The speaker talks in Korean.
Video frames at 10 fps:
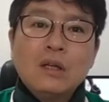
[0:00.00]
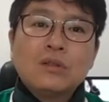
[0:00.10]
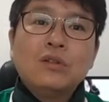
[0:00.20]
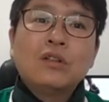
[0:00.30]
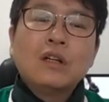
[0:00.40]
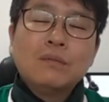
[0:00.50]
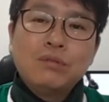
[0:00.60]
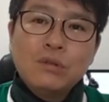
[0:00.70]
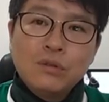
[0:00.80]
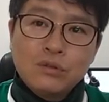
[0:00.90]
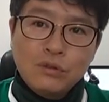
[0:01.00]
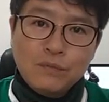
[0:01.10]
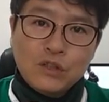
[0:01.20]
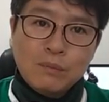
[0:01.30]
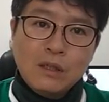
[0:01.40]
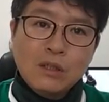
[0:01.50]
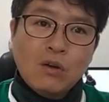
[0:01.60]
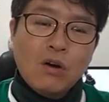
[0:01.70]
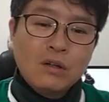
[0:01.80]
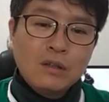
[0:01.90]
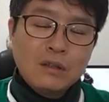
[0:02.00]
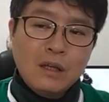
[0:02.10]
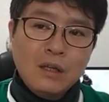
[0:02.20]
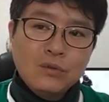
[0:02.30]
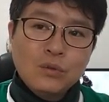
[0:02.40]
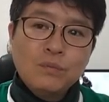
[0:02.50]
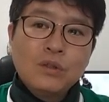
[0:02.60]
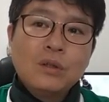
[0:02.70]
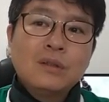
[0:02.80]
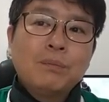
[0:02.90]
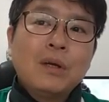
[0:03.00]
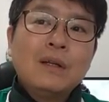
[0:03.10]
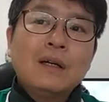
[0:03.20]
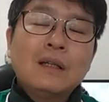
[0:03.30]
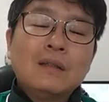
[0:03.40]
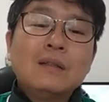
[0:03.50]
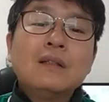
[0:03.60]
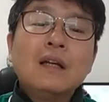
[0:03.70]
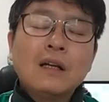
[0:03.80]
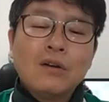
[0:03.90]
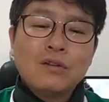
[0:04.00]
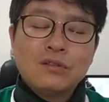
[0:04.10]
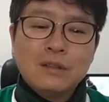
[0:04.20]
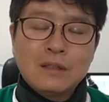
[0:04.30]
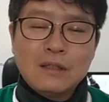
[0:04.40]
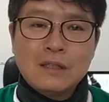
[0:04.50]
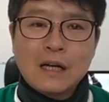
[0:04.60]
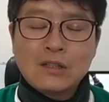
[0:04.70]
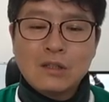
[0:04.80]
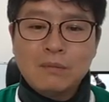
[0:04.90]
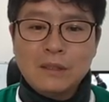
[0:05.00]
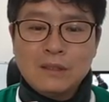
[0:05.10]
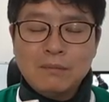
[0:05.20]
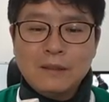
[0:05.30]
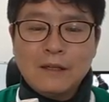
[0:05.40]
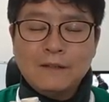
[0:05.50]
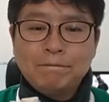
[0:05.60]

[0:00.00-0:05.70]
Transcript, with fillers: 저녁에는 풀어놓을 수는 없지만 걸을 때 좀 더 편하게 튼튼하게 걸을 수 있다는 장점이 있습니다.